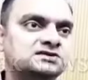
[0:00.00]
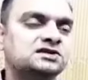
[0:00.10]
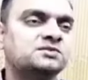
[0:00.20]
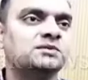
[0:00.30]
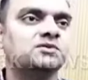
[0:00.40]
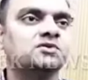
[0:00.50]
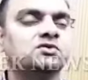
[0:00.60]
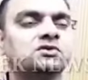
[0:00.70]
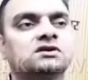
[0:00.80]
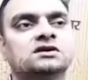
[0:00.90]
शीट भी हम लोग
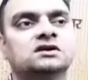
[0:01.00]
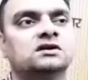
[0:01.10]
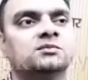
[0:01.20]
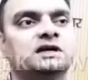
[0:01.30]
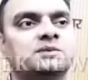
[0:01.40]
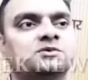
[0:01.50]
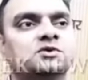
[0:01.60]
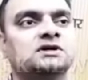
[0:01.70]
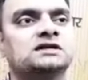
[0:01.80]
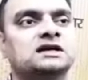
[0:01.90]
को प्राप्त
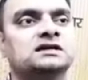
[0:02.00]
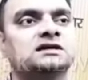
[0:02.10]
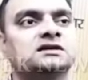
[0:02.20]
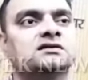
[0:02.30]
होगी ताकि